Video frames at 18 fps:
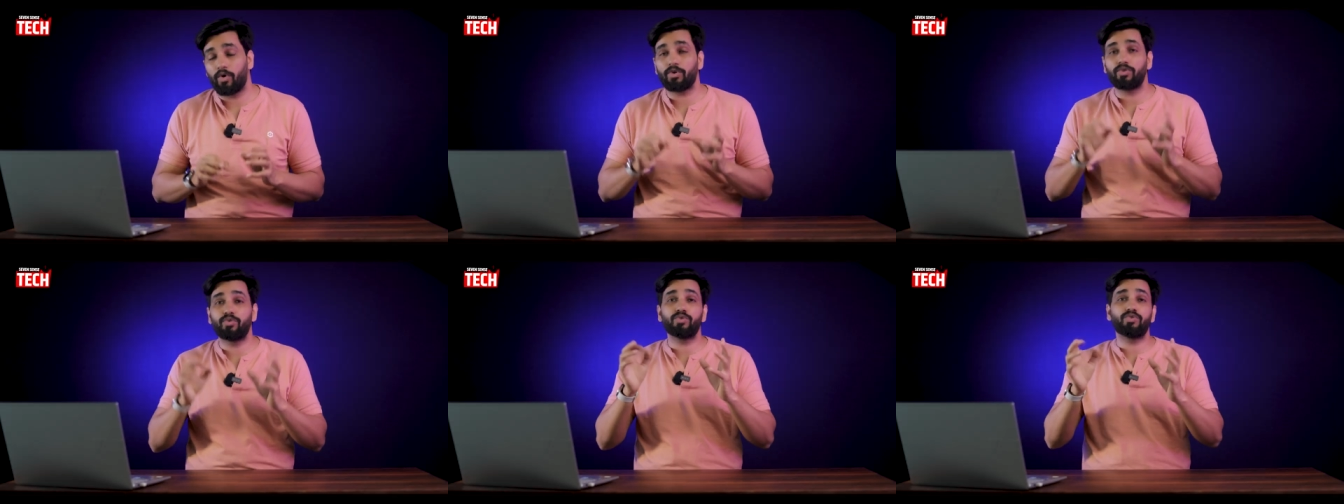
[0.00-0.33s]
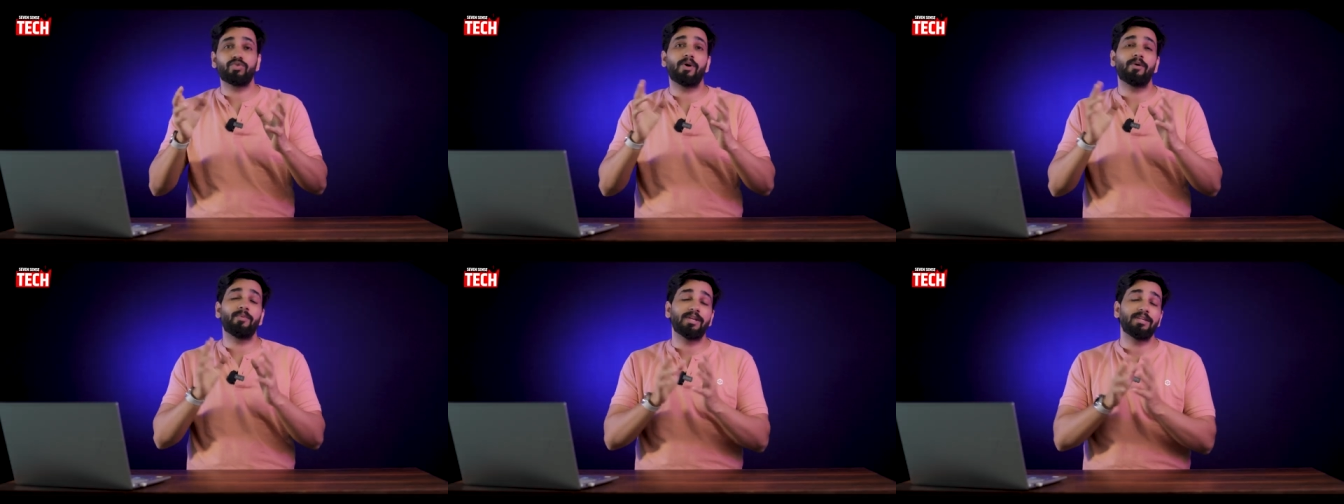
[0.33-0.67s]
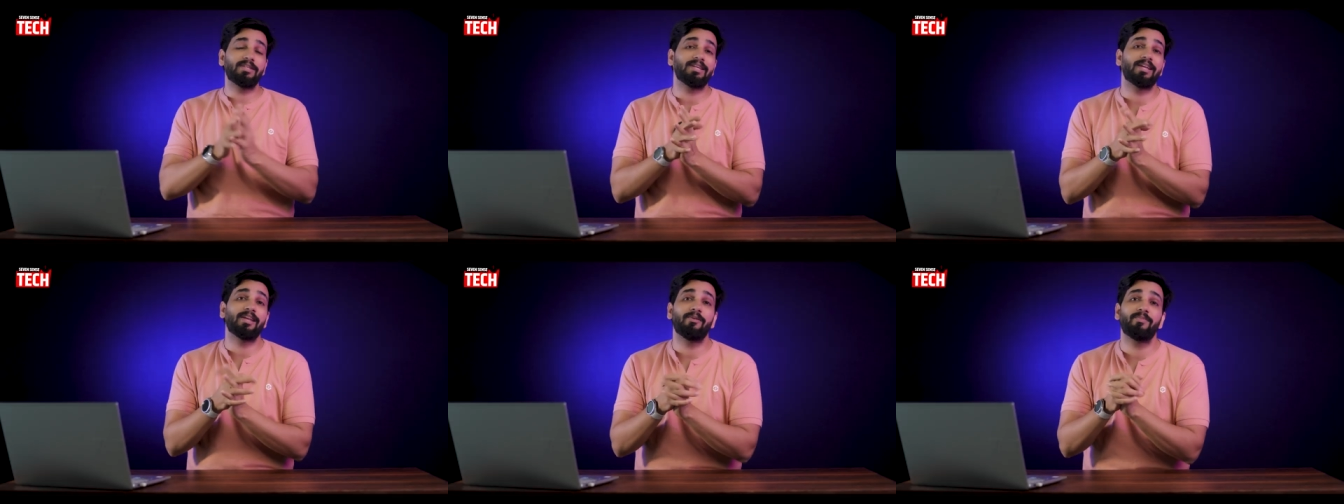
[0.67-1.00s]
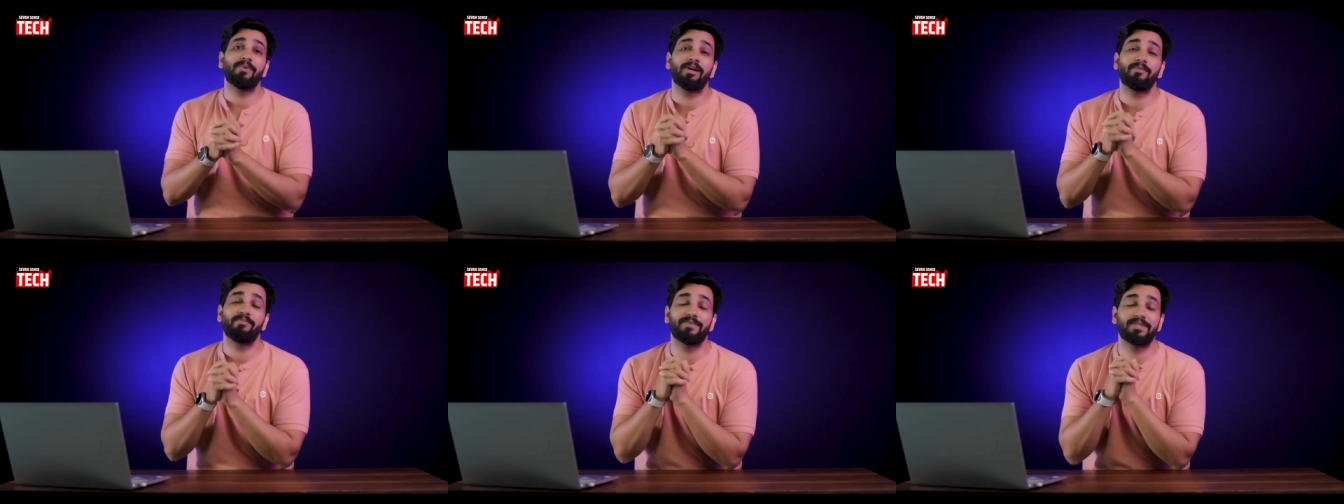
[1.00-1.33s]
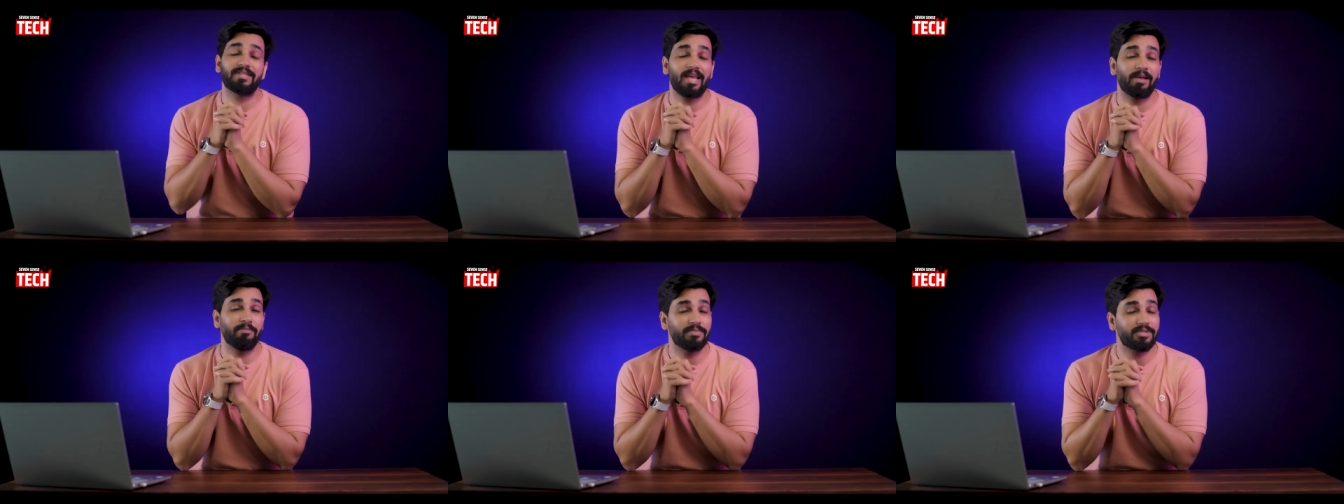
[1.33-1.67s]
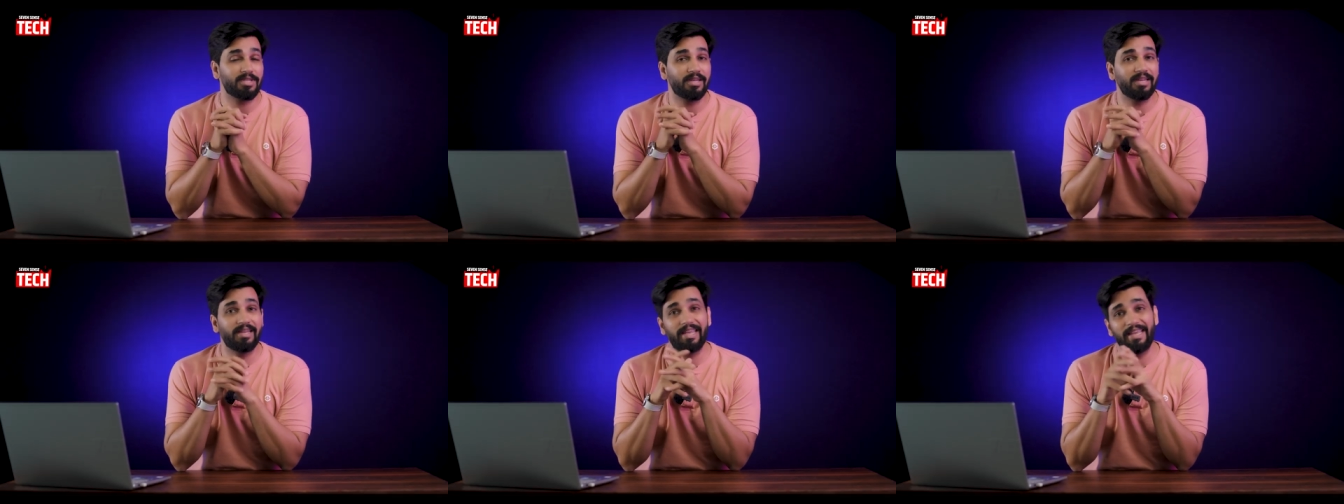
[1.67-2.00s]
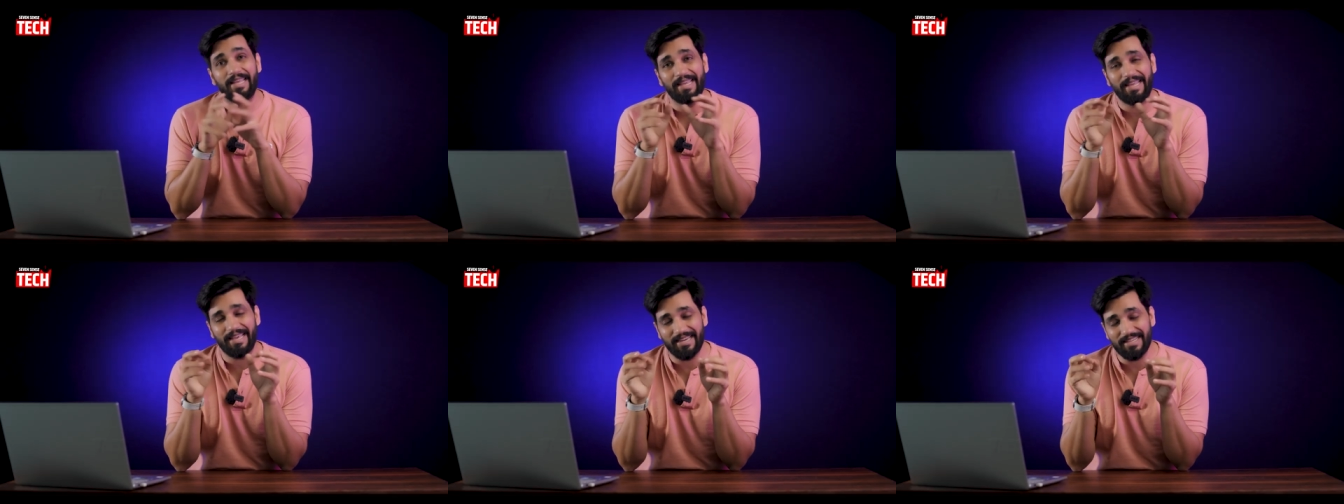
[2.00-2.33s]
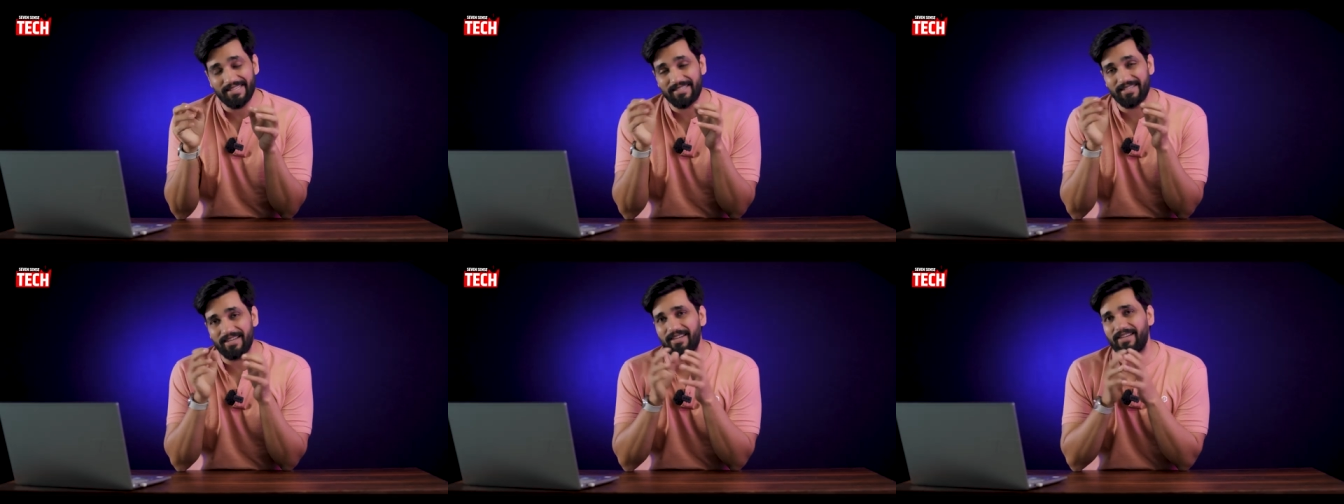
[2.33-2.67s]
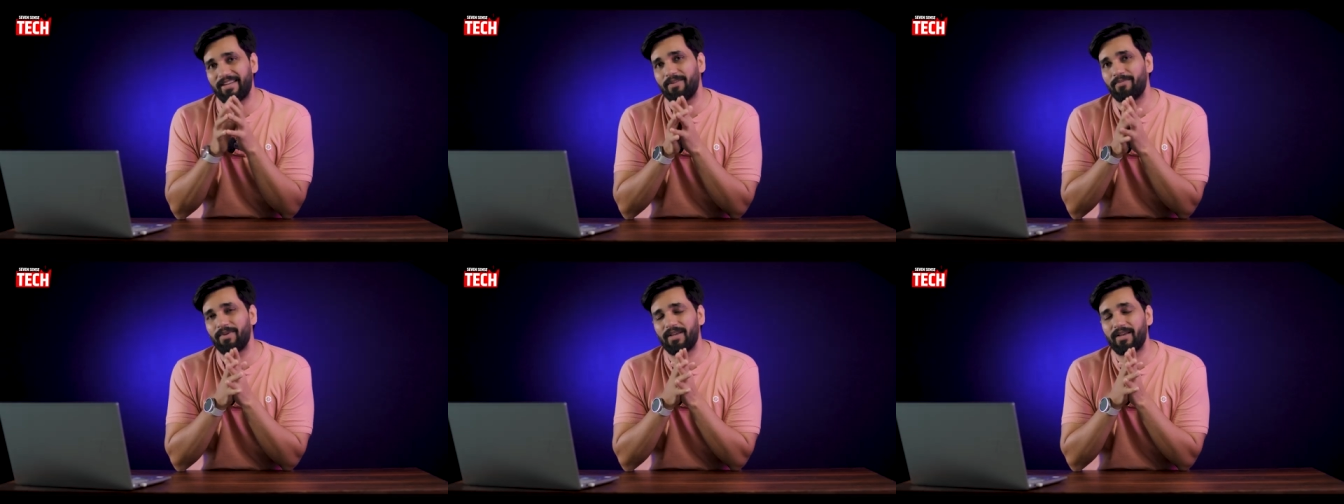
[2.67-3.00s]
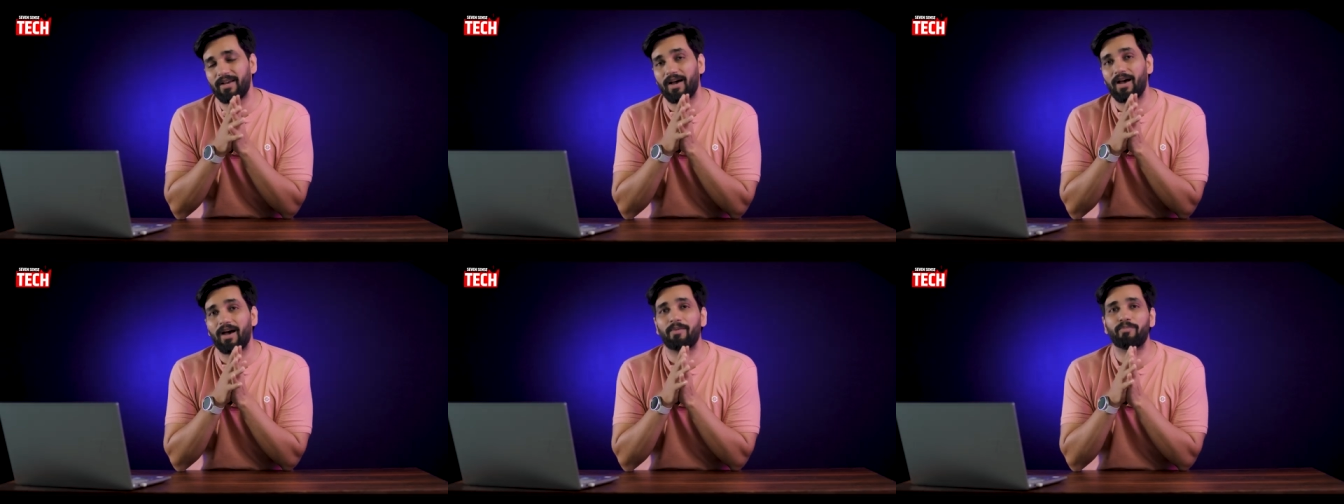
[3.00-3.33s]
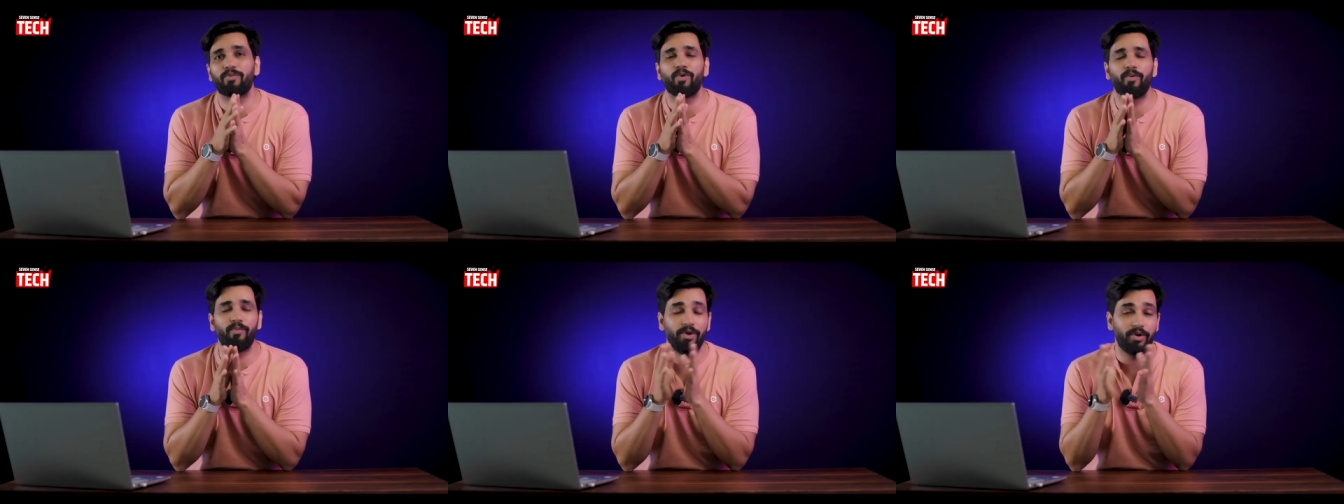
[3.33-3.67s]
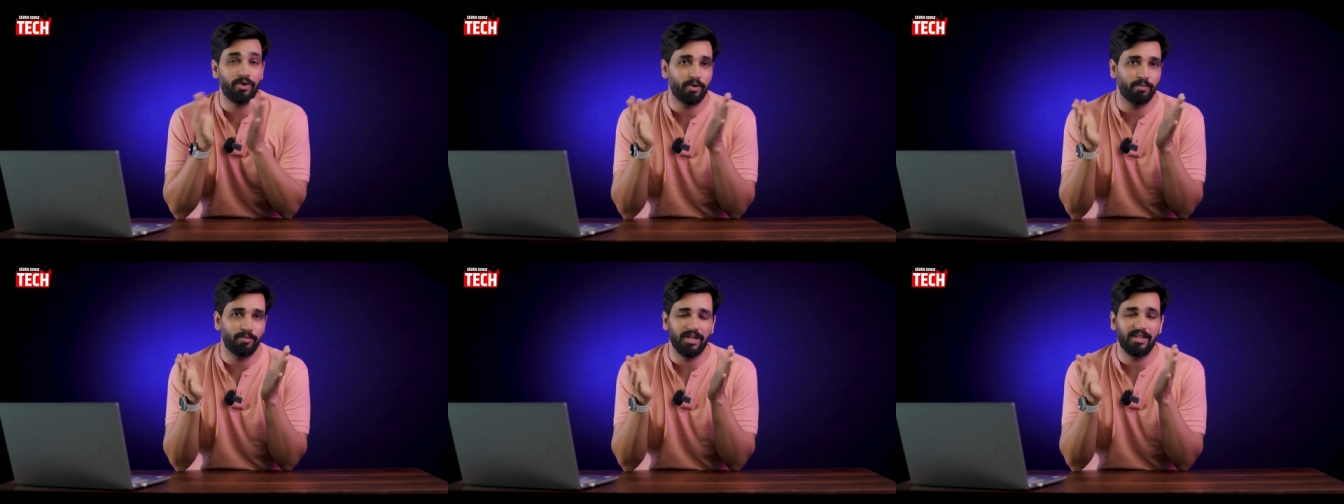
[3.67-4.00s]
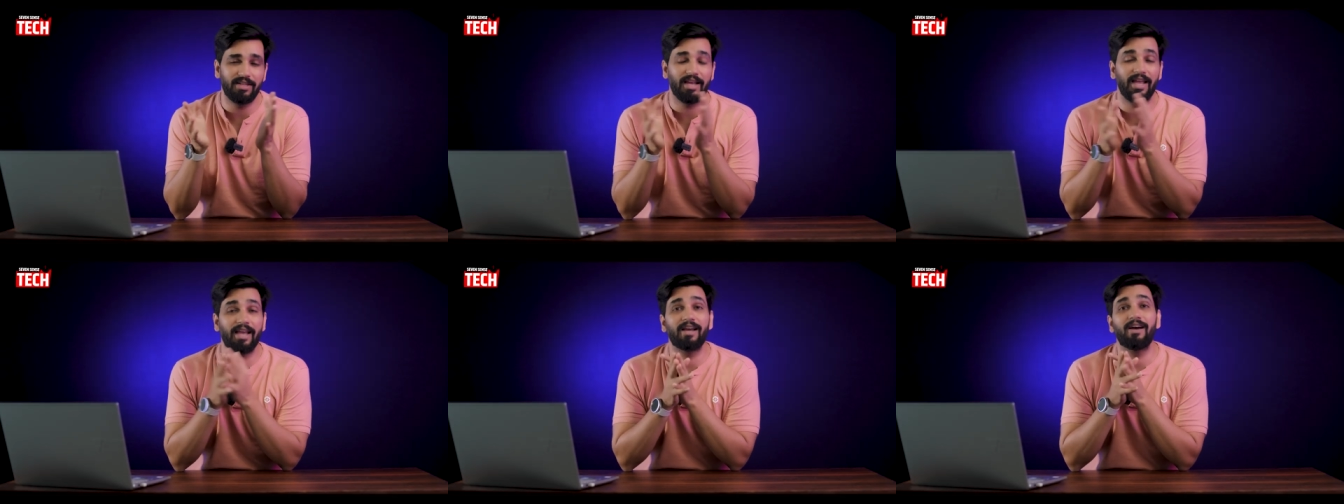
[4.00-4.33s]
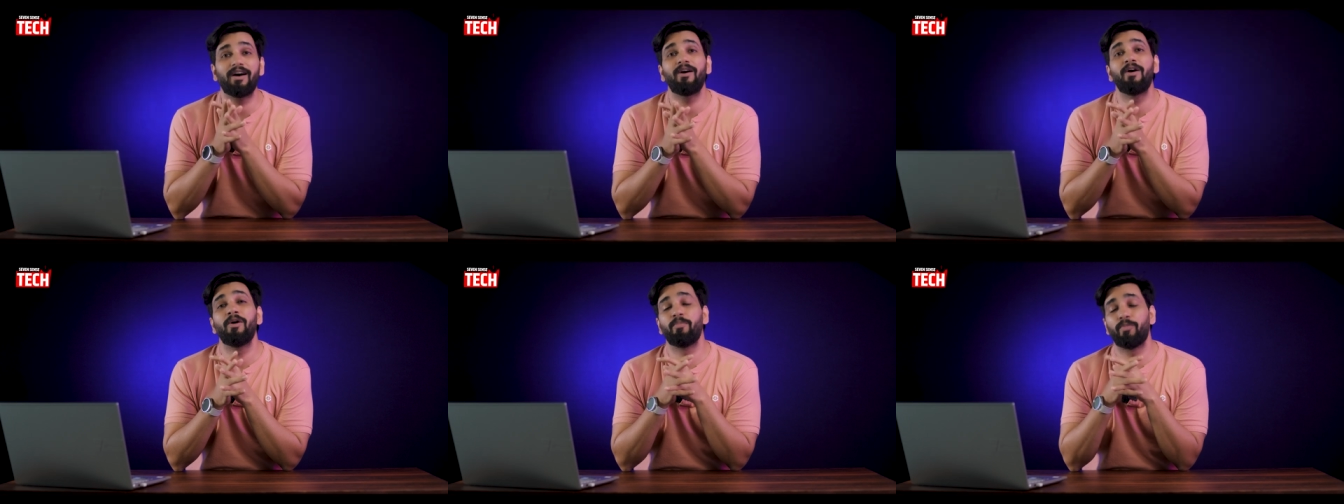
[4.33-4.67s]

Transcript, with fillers: और दोस्तों हमारे चैनल पे अब सैमसंग के क्रिस्टल टीवी का आपको वीडियो मिल जाएगा